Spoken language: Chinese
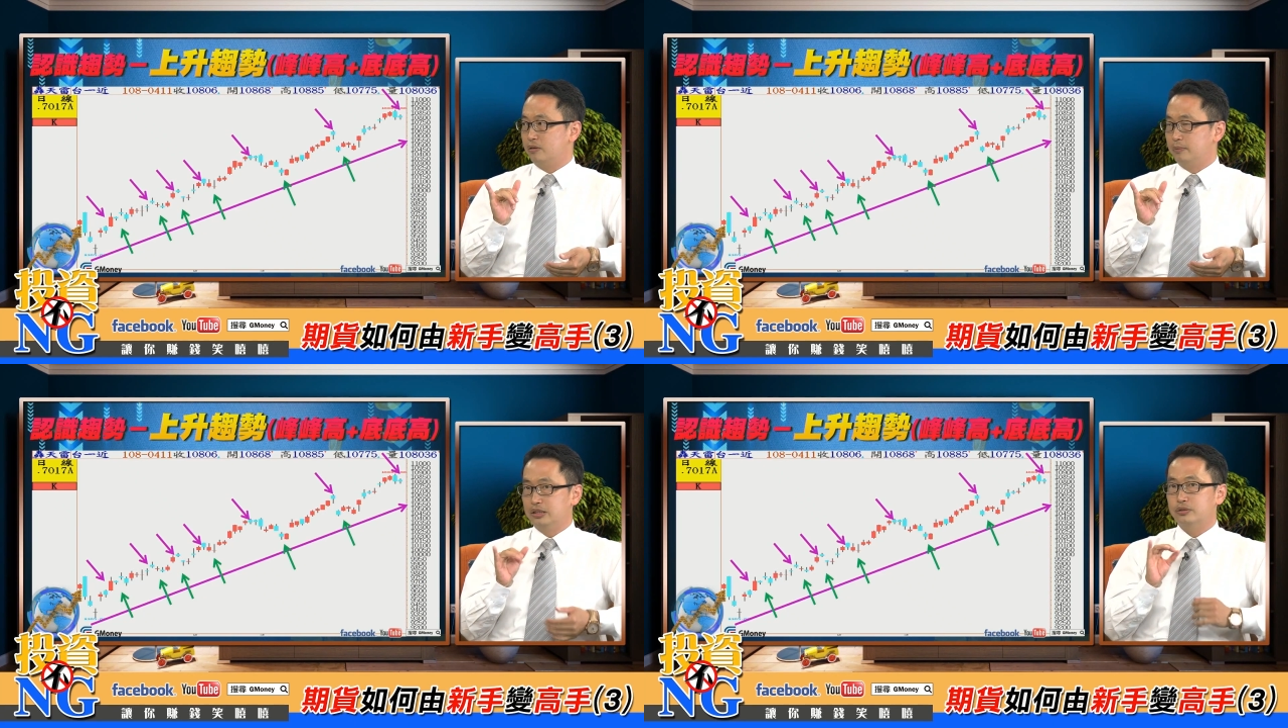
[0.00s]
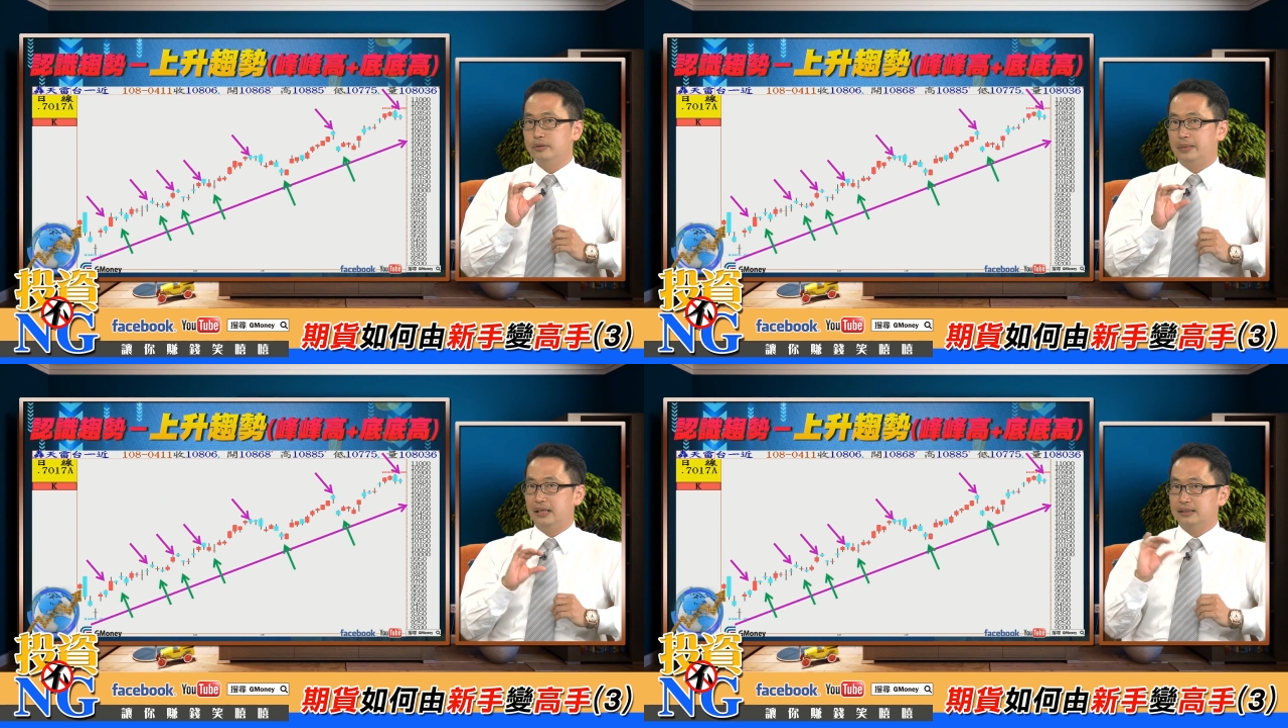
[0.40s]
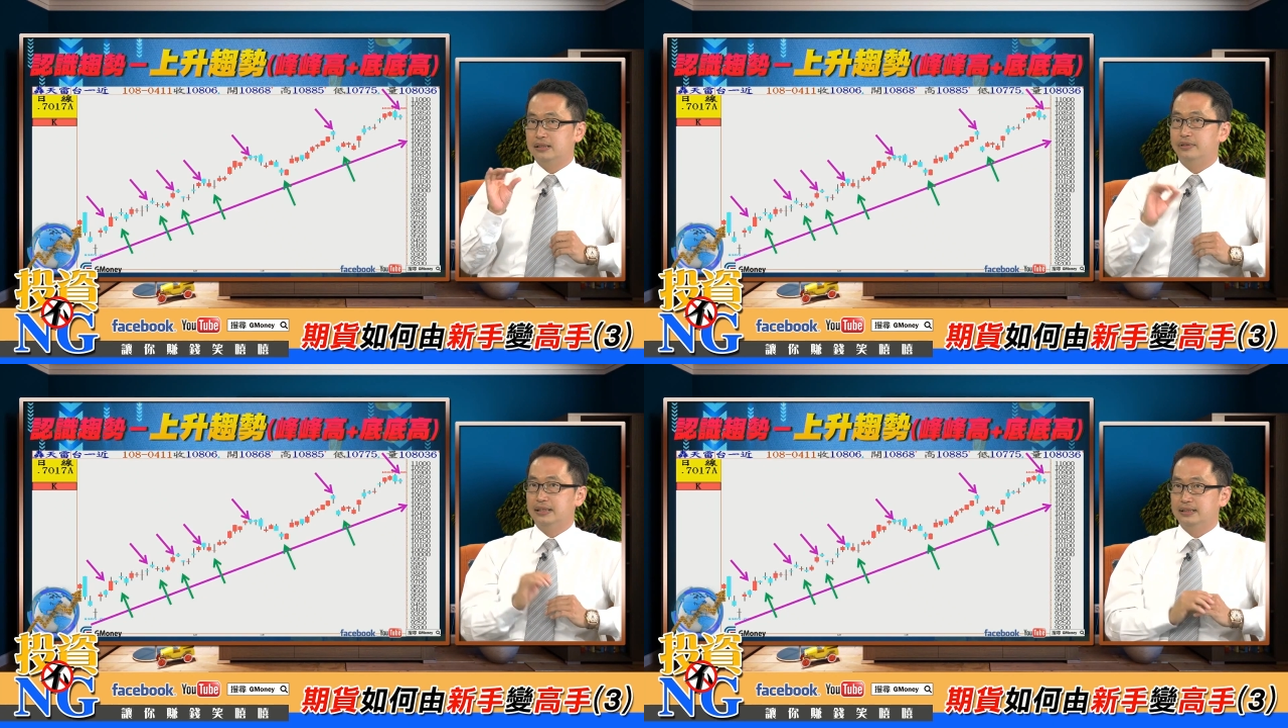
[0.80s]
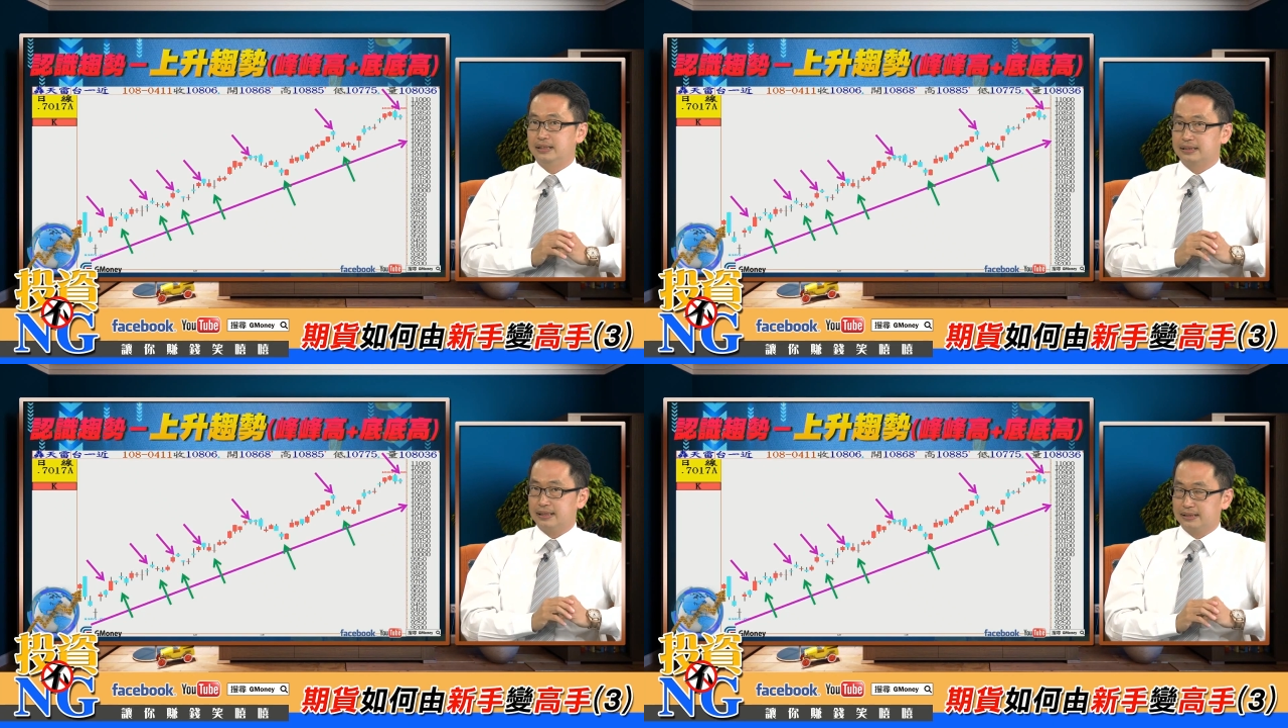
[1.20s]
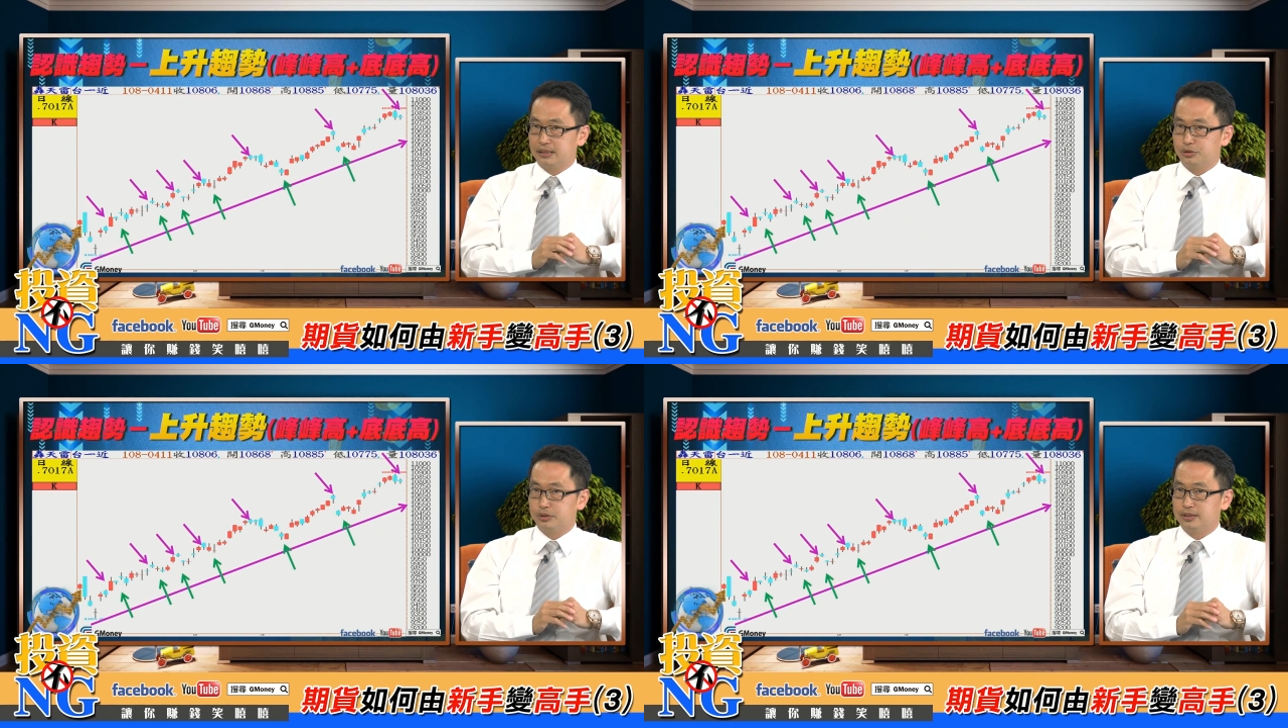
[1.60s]
我们就会把它称为是一个上
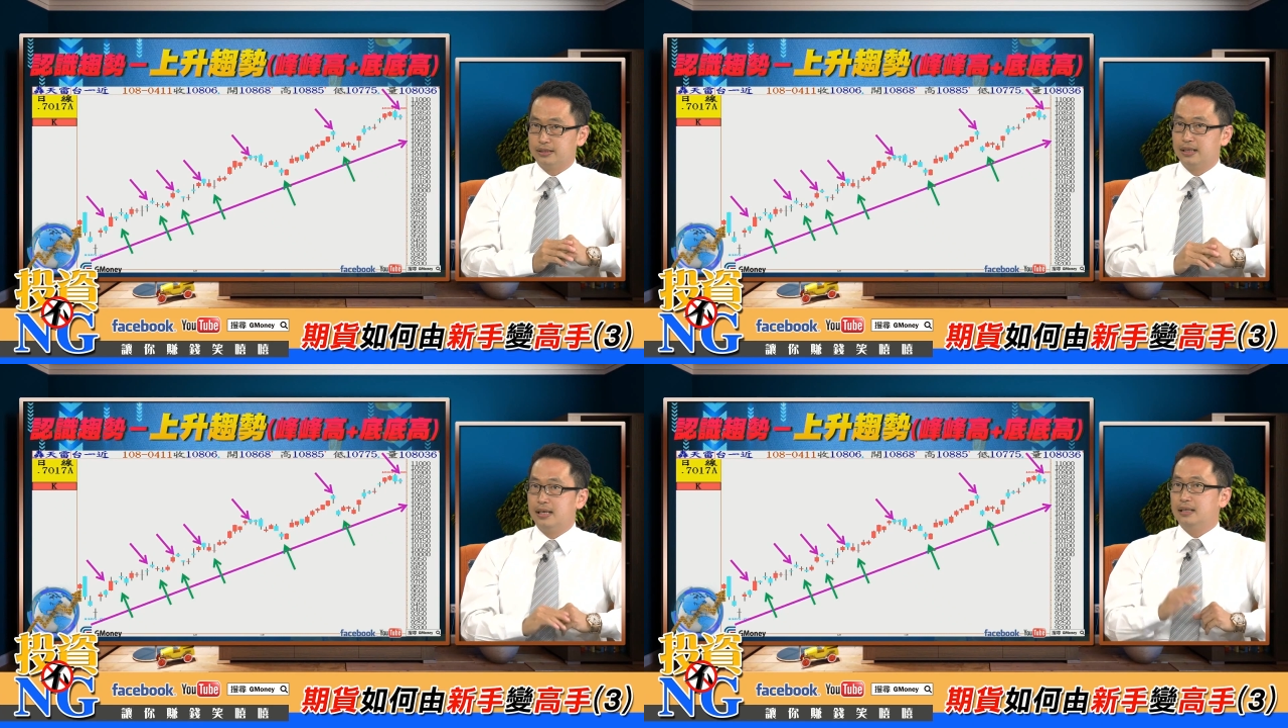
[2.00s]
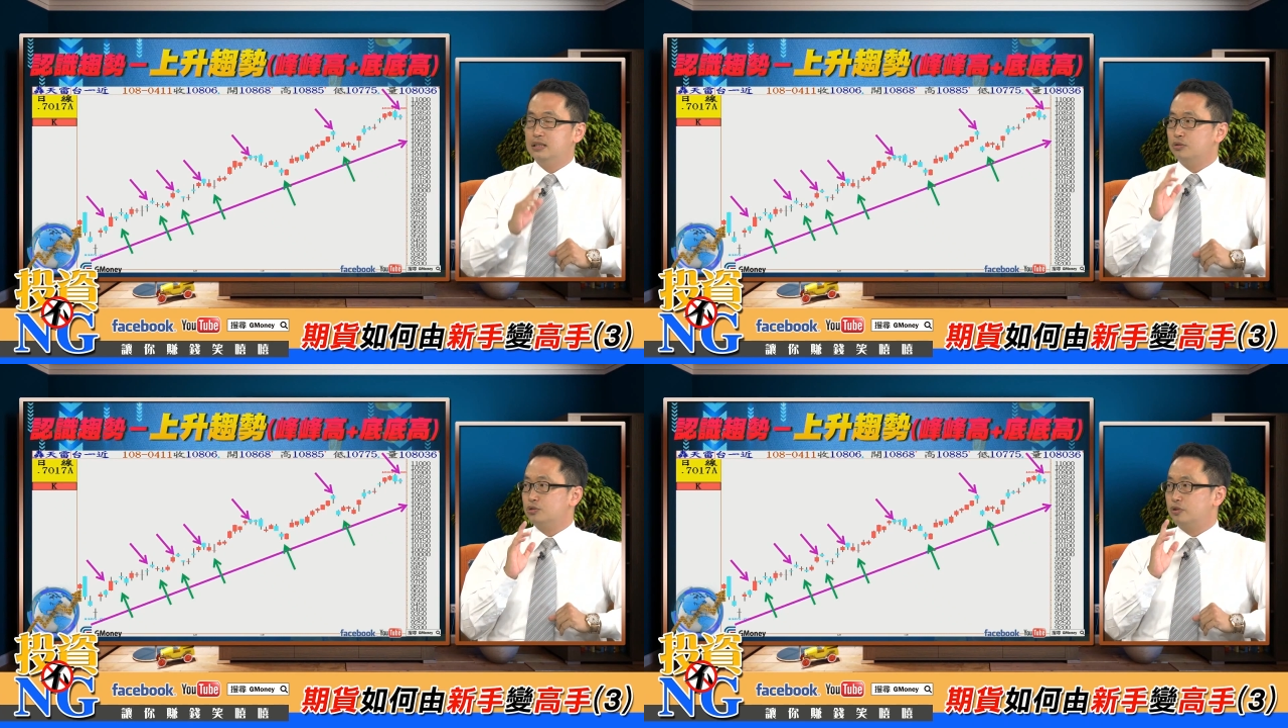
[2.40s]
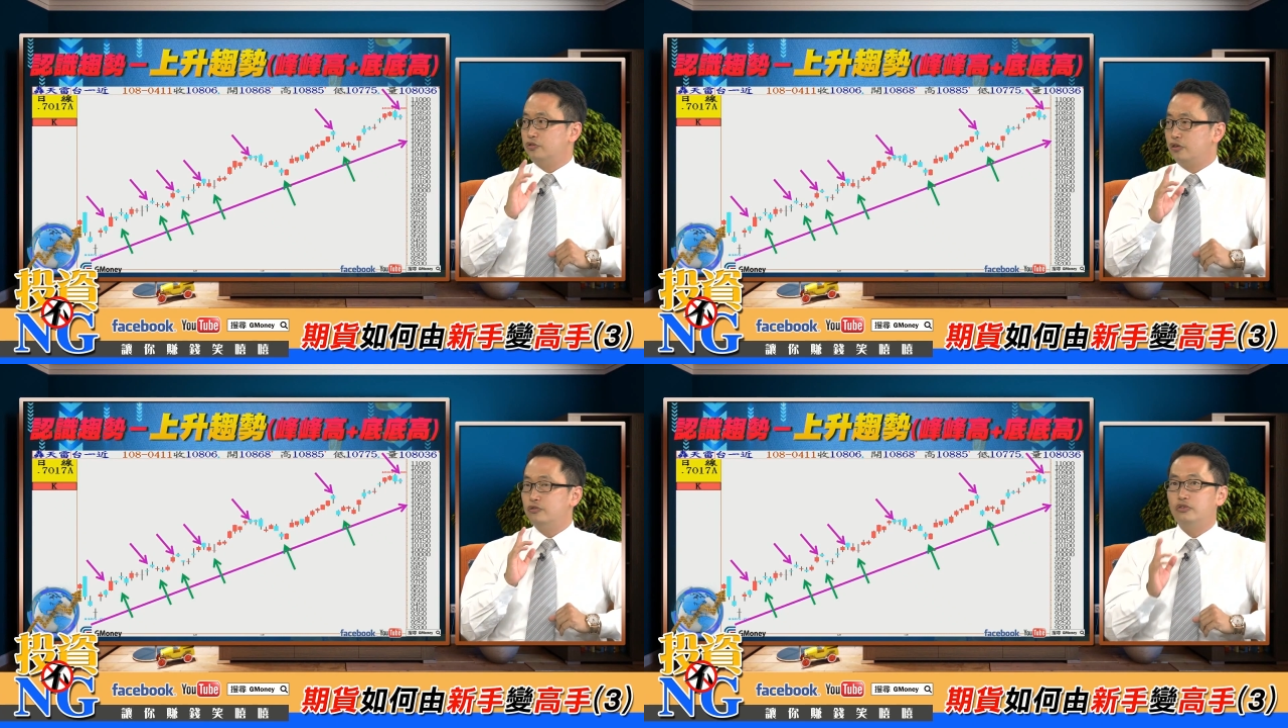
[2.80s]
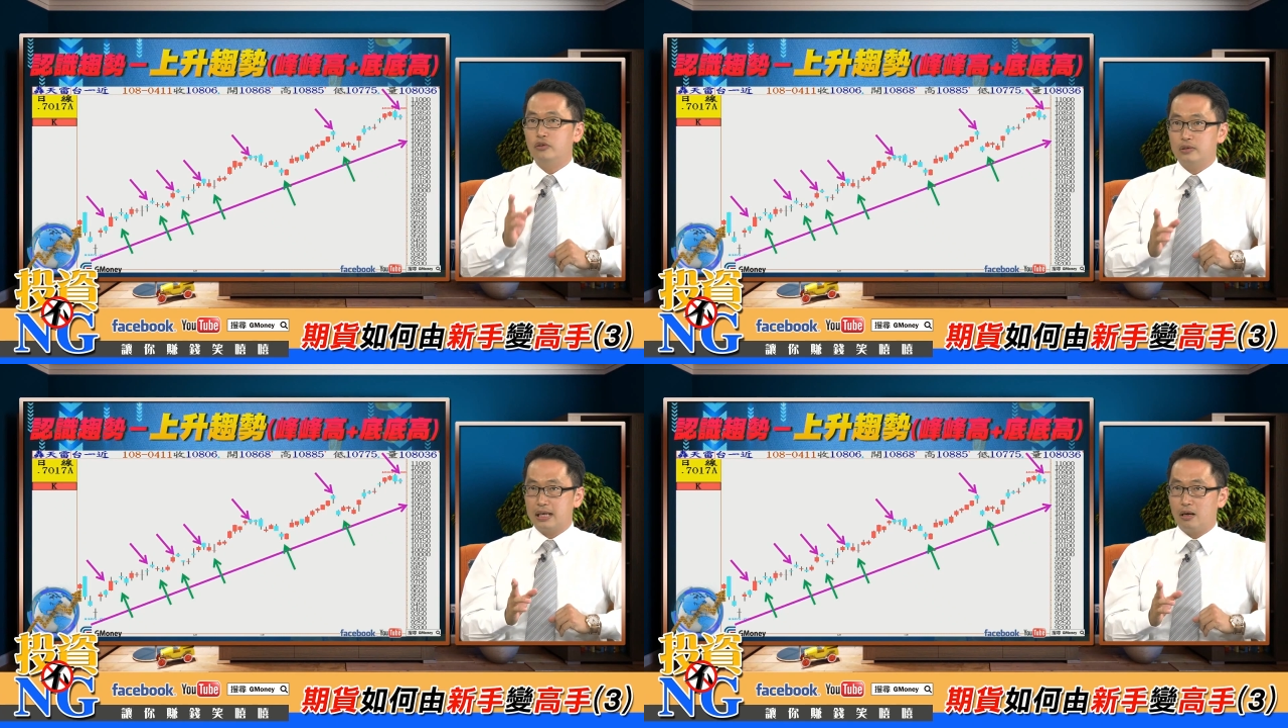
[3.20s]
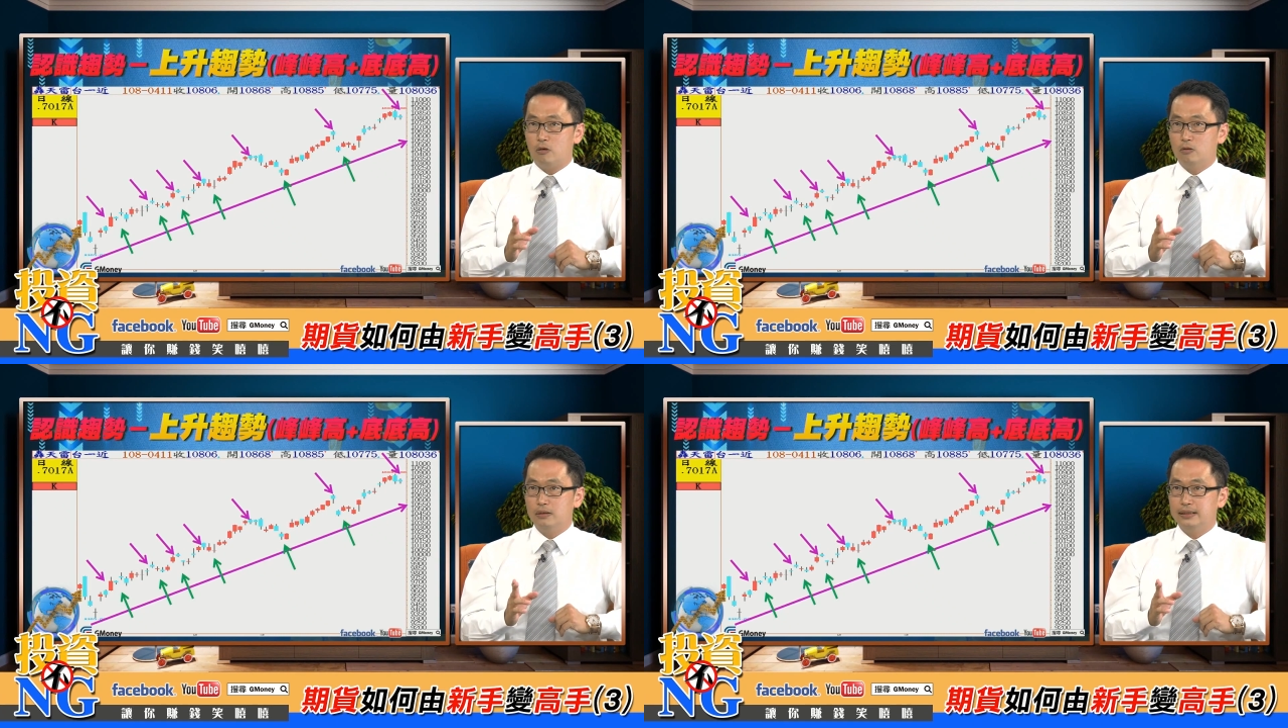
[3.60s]
升趋势，叫做峰峰高。